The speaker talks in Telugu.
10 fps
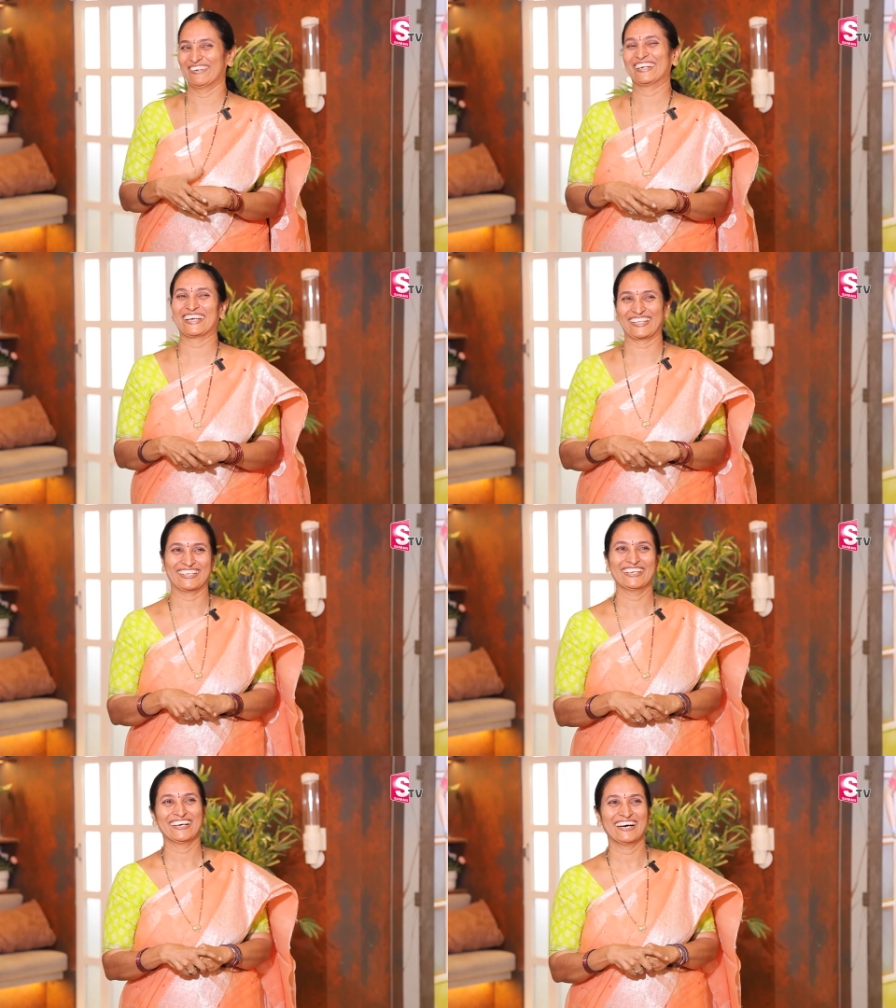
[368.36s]
అనమాట
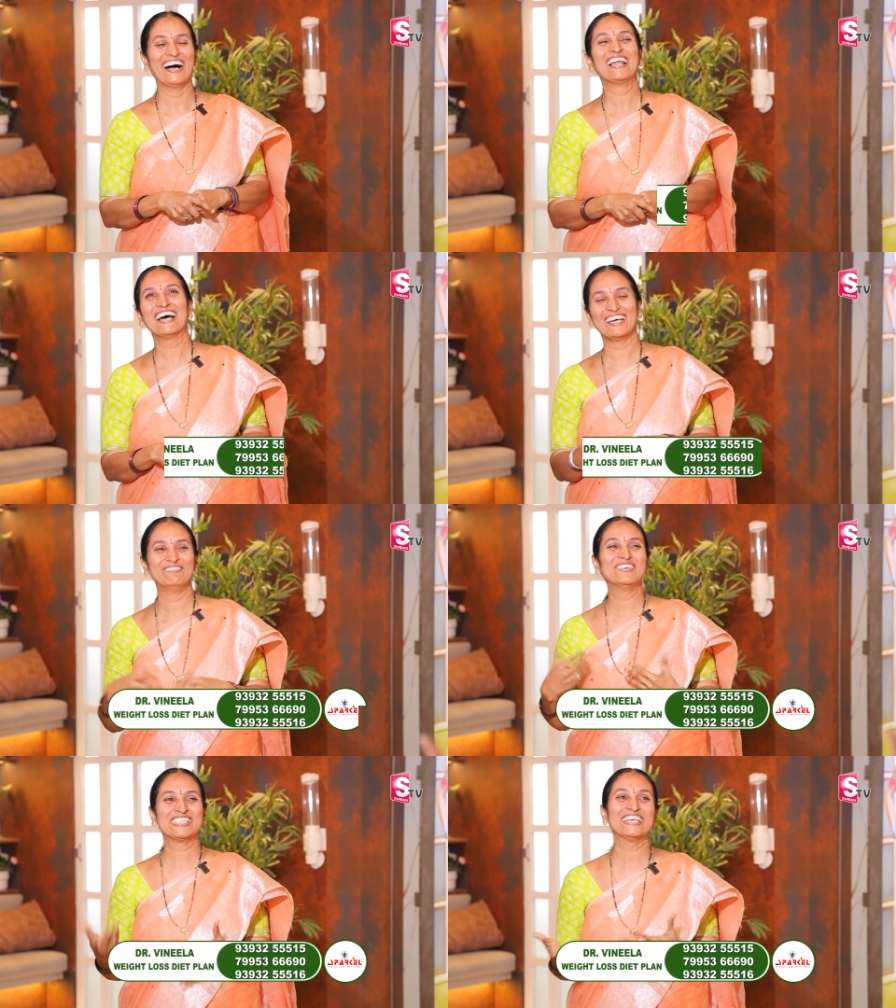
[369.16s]
అది అలా
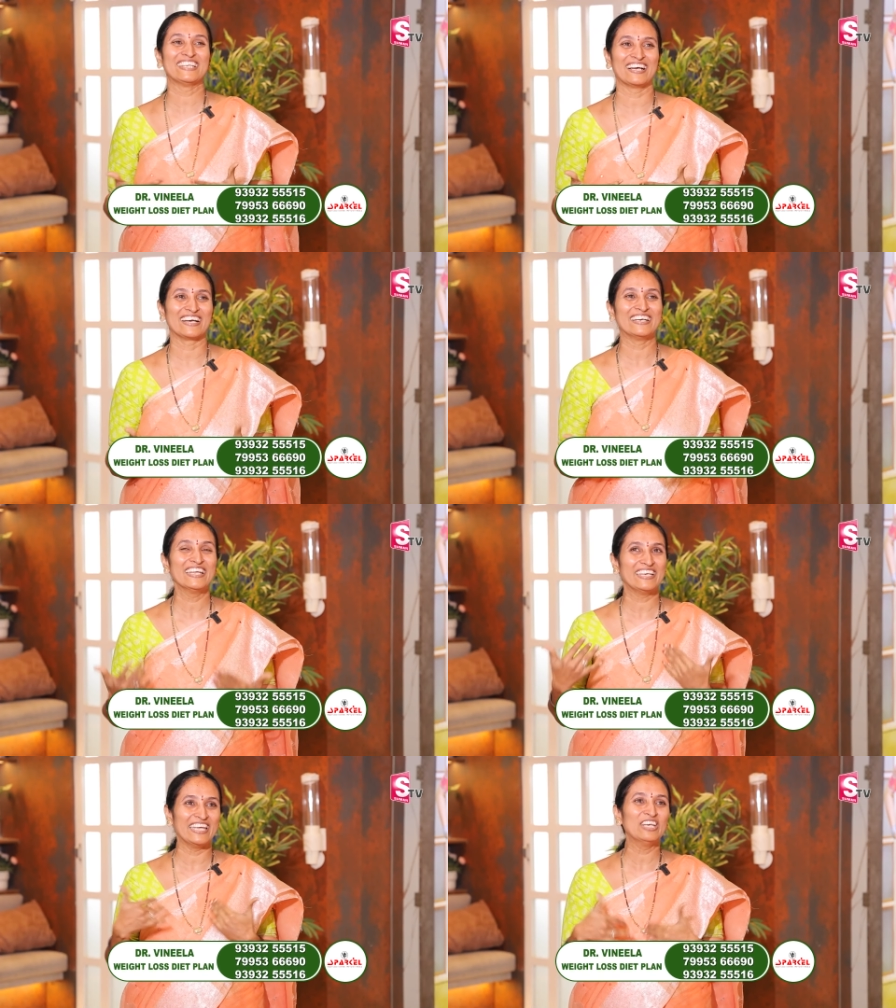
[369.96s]
అనిపించేది నాకంటే